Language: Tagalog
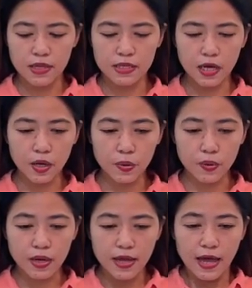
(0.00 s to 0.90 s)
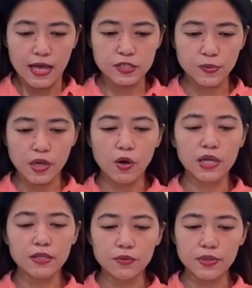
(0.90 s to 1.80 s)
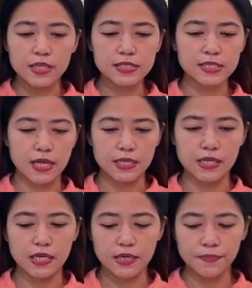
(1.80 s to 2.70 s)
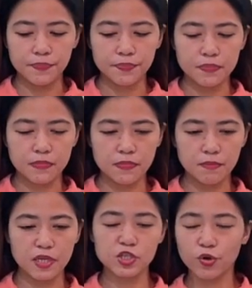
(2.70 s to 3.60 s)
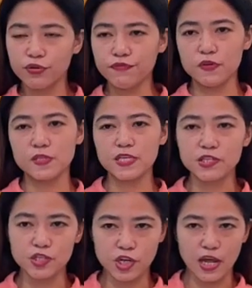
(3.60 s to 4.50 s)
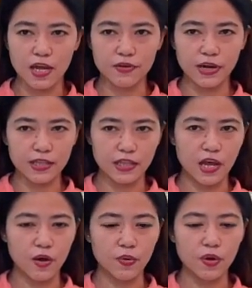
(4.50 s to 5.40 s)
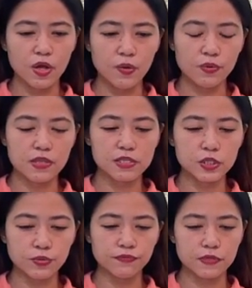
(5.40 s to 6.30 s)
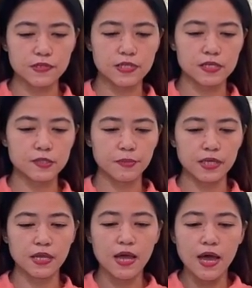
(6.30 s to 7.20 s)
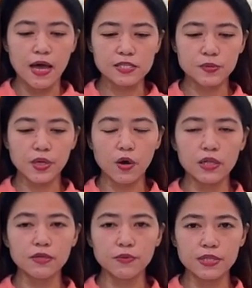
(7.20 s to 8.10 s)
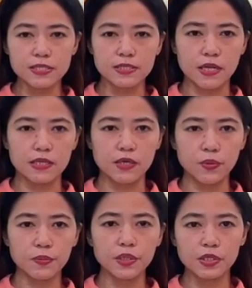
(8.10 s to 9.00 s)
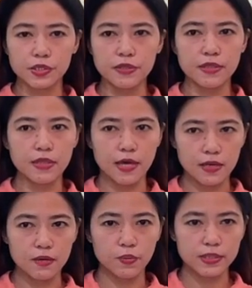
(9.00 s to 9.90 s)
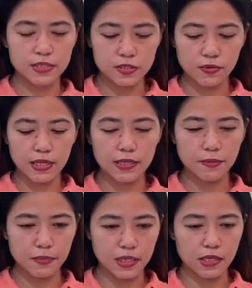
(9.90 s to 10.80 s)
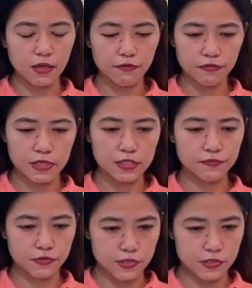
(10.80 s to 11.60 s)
Now, as we go along with the study, medyo confusing siya right now with these two verses, but as we go along with the study, we will learn then what is really the meaning of these